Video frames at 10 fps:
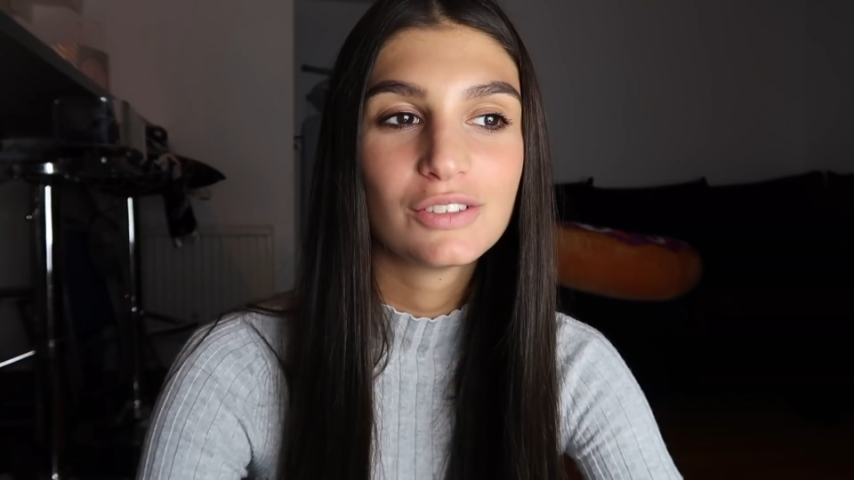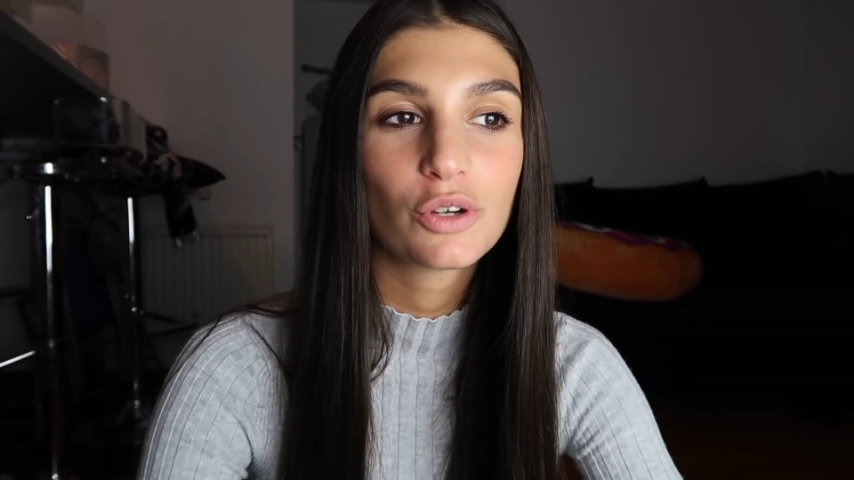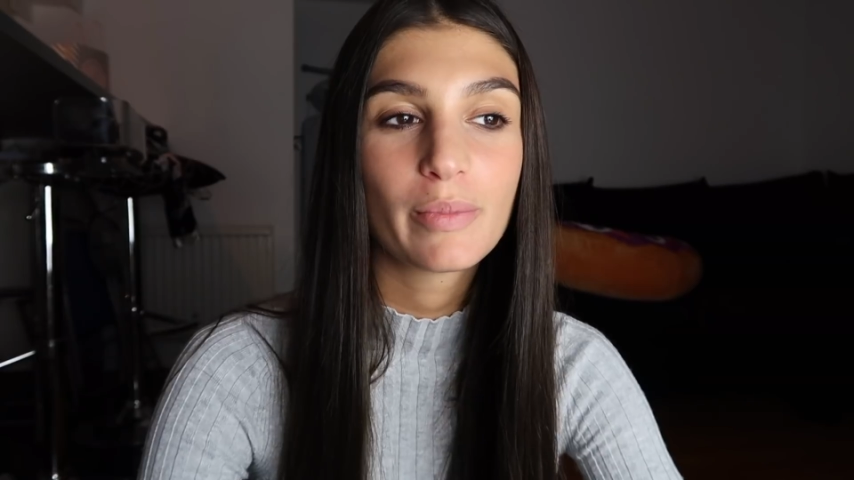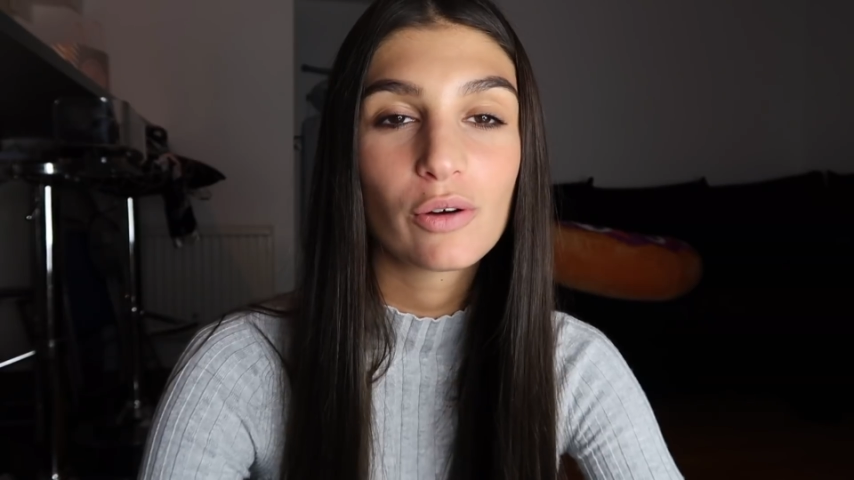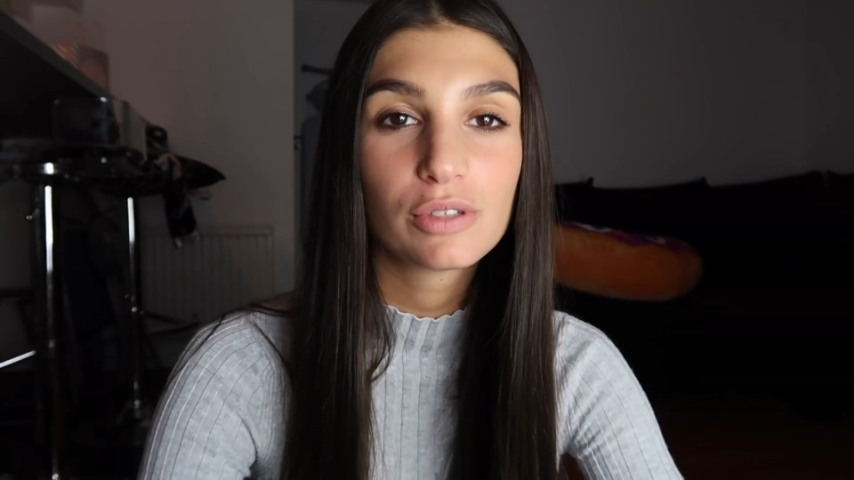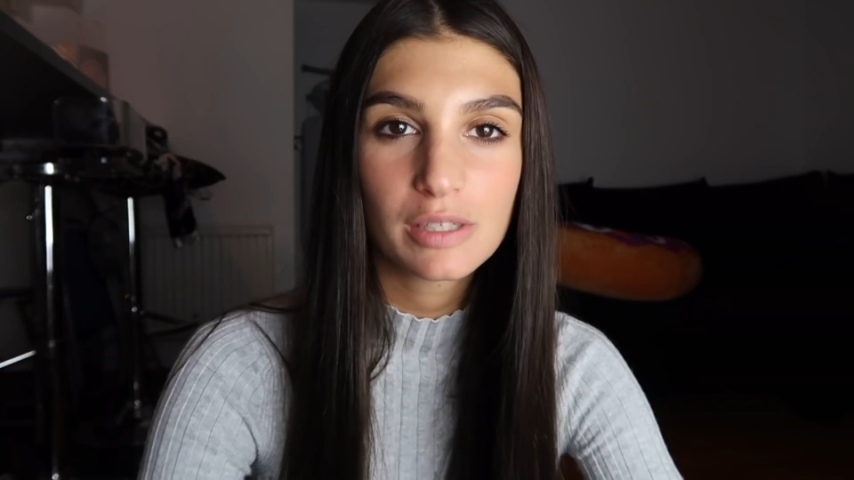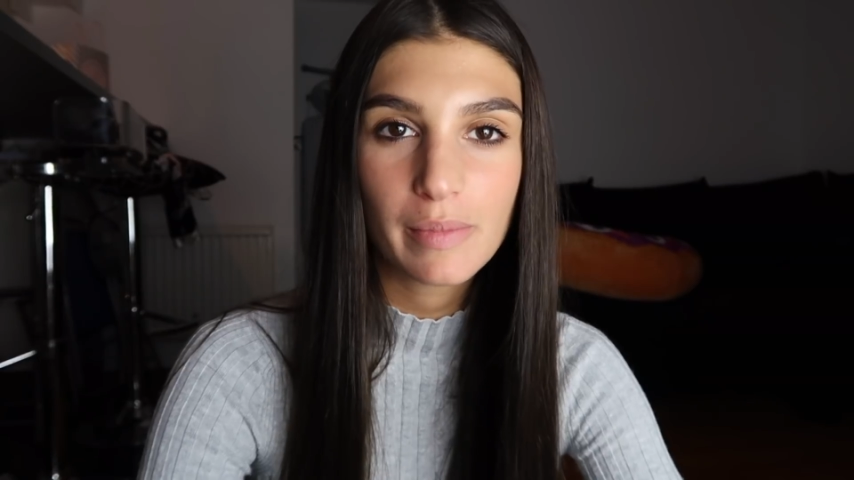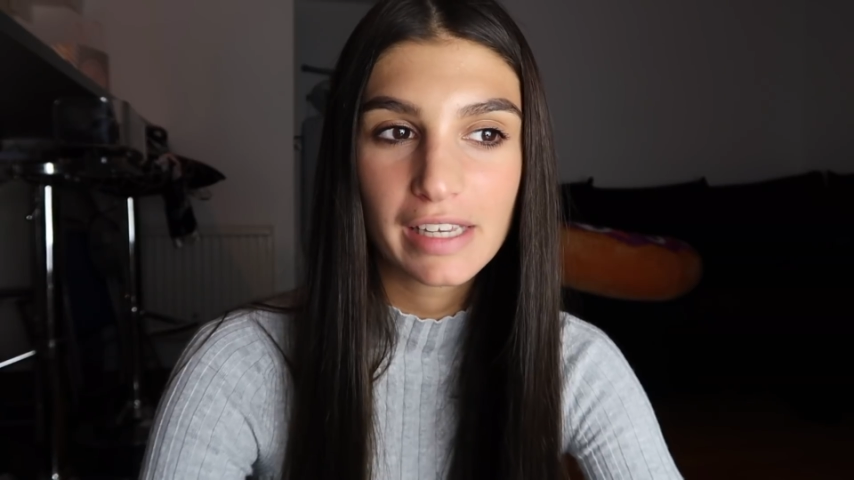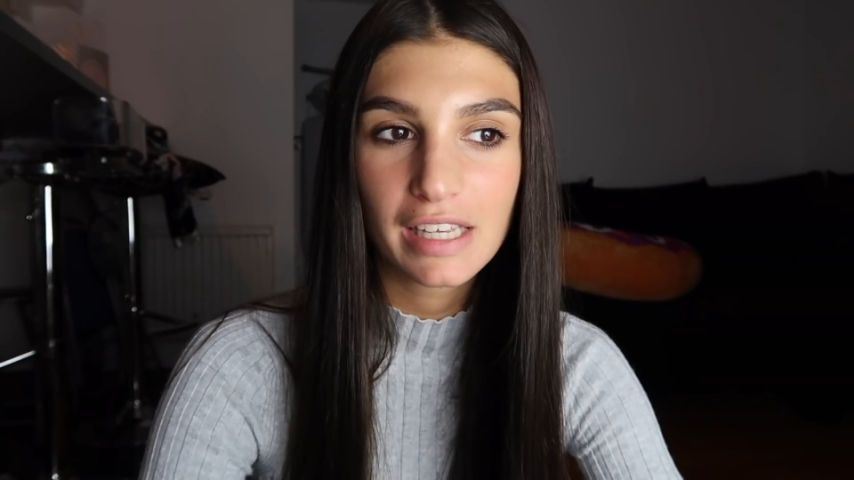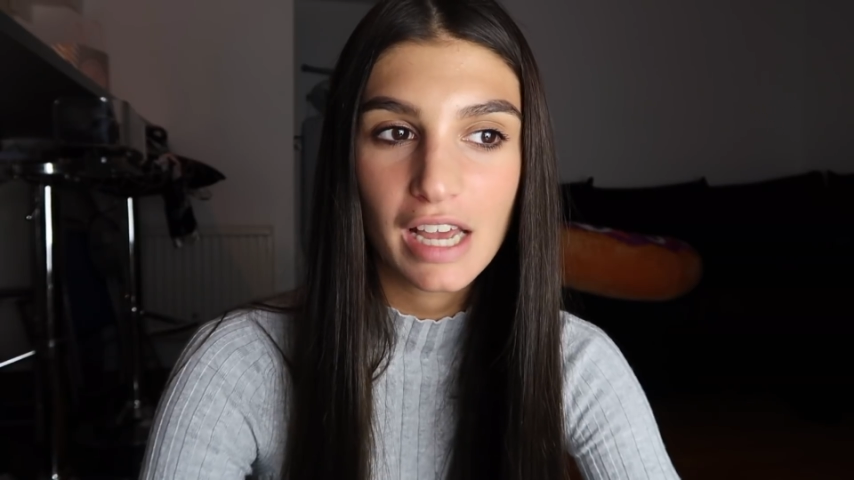Donc ma routine
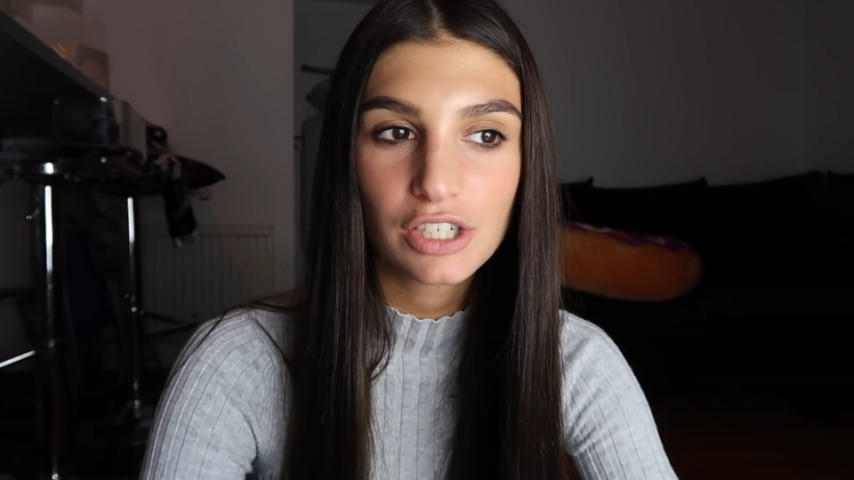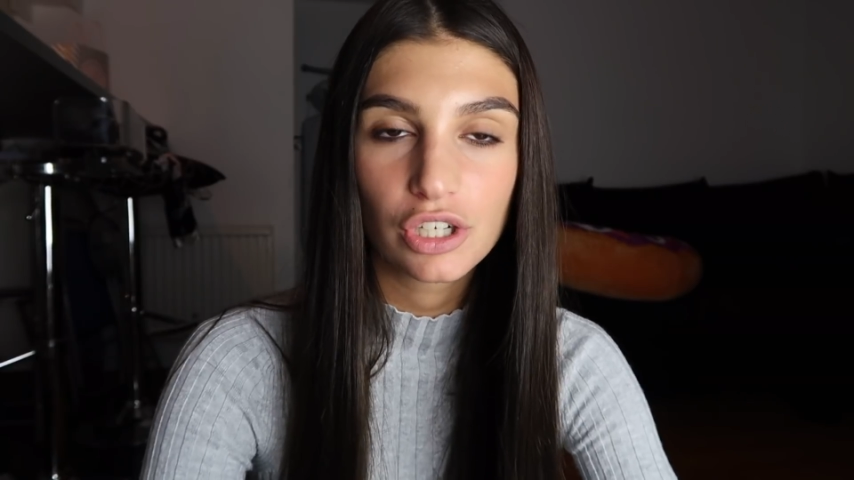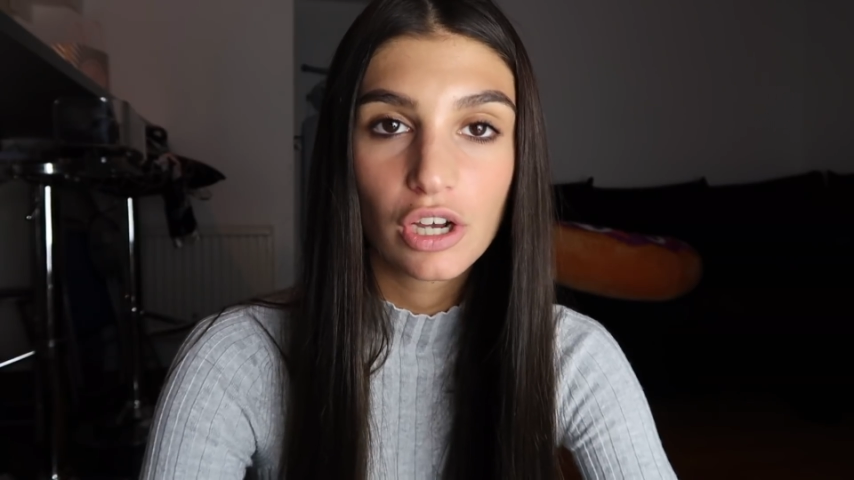maquillage